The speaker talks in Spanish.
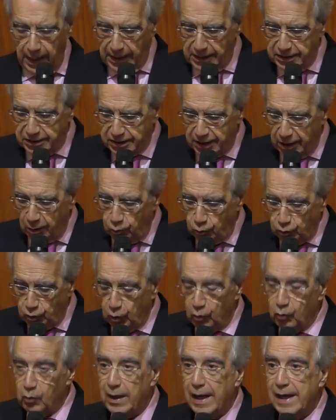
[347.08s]
En
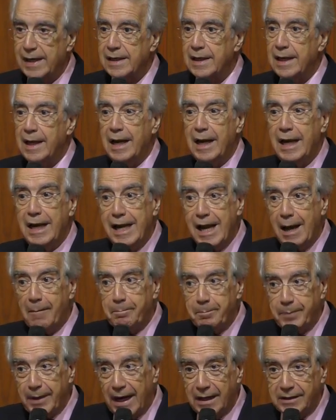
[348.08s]
segundo lugar,
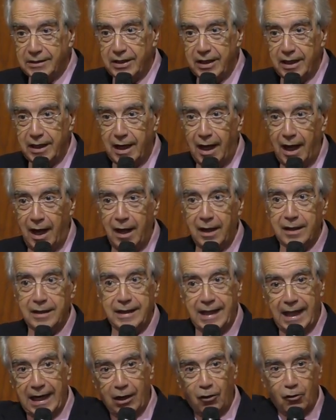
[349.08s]
la práctica
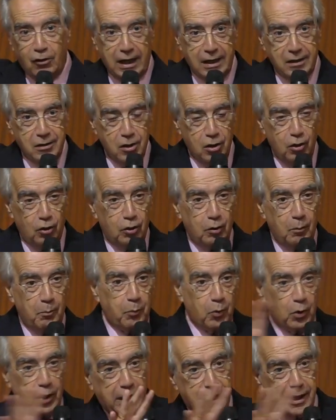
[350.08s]
de la
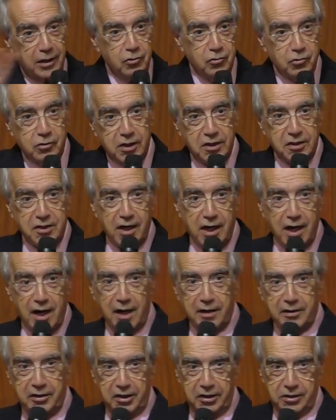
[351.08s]
oración por aquellos que
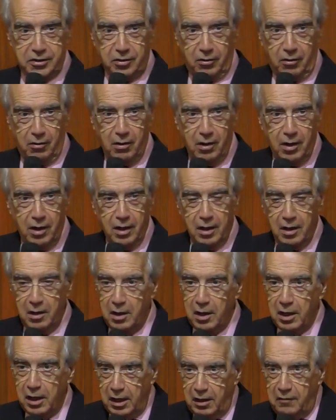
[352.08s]
siguen a Cristo.
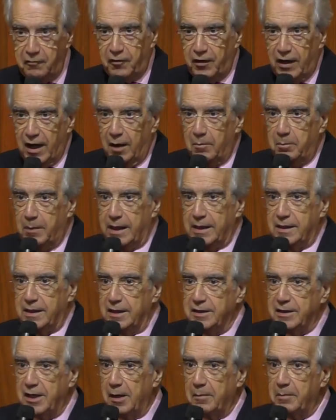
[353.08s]
Y
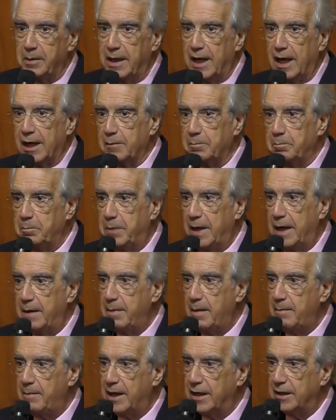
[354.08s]
finalmente, terminar
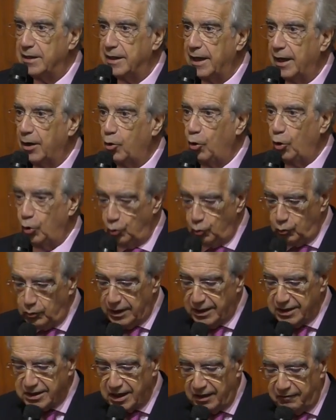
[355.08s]
brevemente con
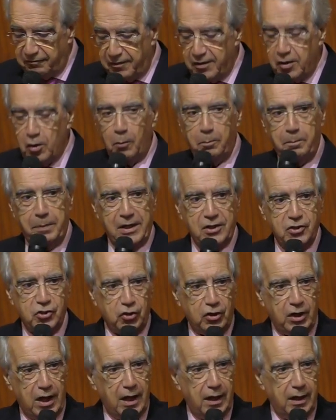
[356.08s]
un desafío
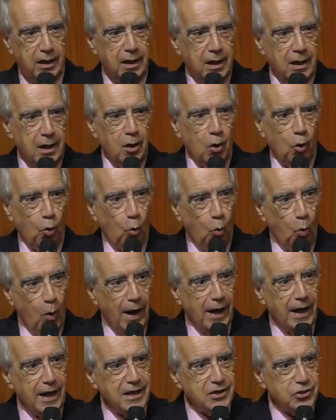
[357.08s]
personal.
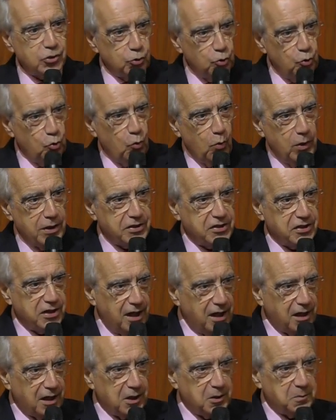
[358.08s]
¿Cuál es
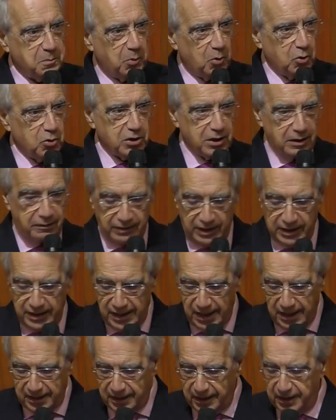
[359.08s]
nuestra
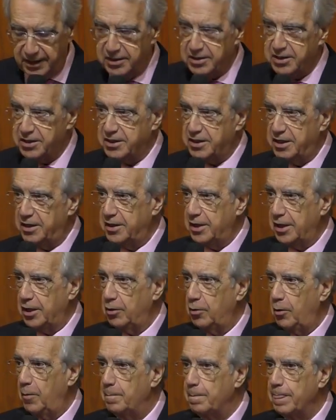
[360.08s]
responsabilidad en ese
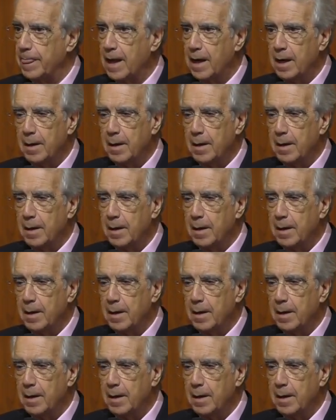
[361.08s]
sentido?